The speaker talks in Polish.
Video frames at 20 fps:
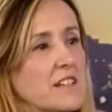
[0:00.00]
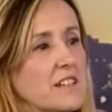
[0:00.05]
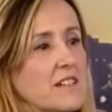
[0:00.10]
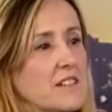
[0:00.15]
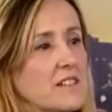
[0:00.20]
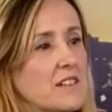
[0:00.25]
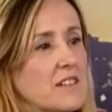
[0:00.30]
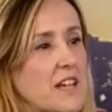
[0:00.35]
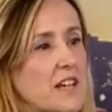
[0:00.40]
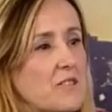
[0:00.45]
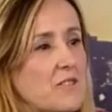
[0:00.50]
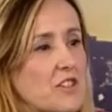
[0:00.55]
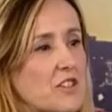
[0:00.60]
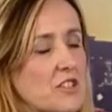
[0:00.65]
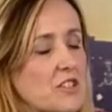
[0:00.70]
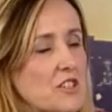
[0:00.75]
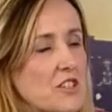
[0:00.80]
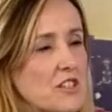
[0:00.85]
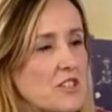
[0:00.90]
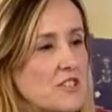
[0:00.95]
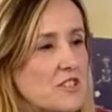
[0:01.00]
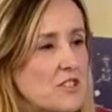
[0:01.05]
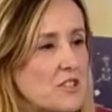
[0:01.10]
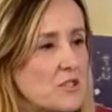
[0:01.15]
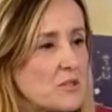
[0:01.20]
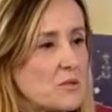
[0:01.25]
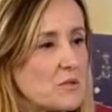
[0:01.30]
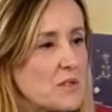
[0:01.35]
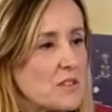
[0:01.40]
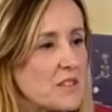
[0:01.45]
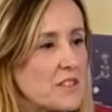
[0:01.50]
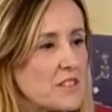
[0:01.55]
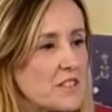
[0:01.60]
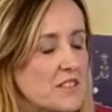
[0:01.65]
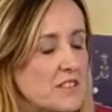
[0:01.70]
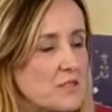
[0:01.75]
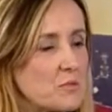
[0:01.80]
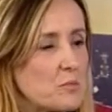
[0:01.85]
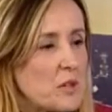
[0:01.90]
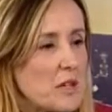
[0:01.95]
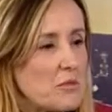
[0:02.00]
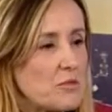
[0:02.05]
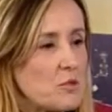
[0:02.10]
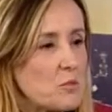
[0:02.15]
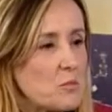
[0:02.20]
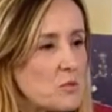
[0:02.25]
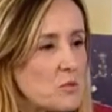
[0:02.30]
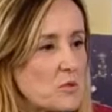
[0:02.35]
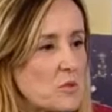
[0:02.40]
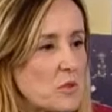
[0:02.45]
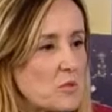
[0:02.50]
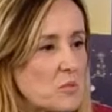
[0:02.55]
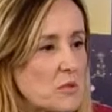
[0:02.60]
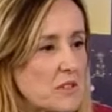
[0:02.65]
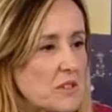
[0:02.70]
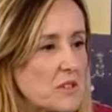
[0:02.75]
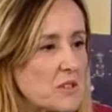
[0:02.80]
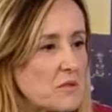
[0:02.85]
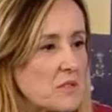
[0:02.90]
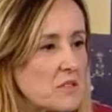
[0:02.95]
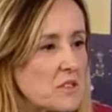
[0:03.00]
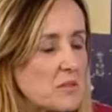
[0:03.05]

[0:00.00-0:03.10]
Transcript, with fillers: najważniejszą sprawą byłoby